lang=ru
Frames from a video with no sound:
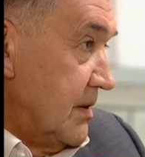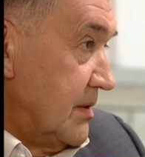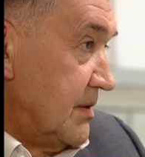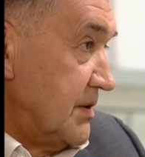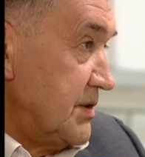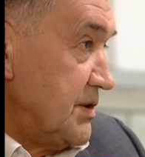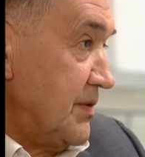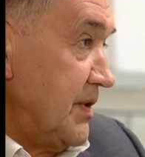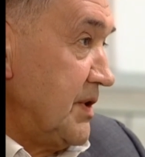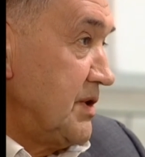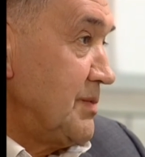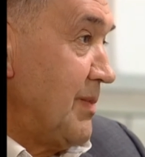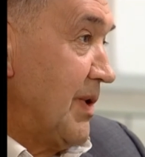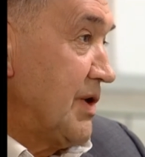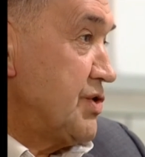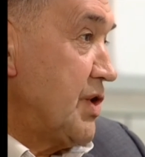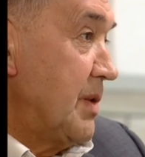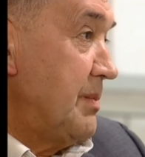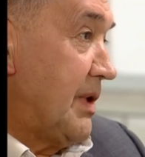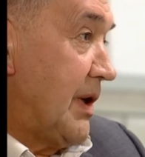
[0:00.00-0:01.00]
Называется
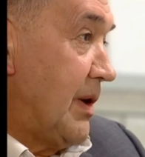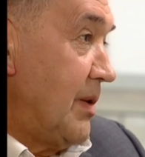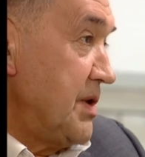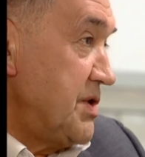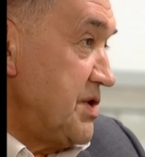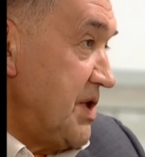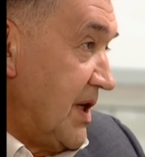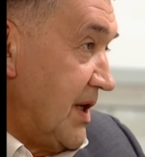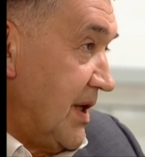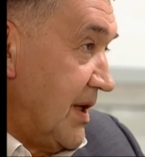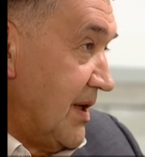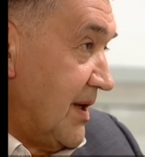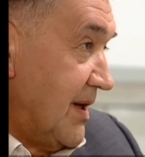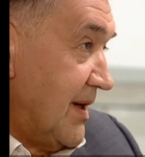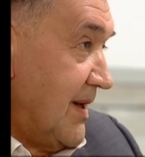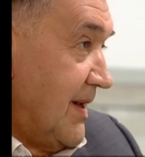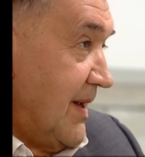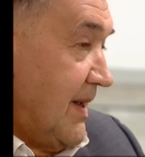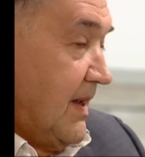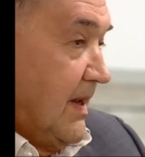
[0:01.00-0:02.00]
«Большое приключение».
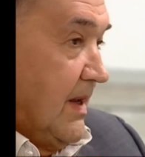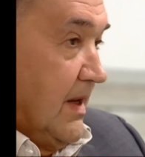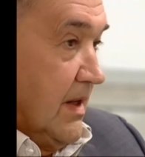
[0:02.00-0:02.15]
Uh-huh.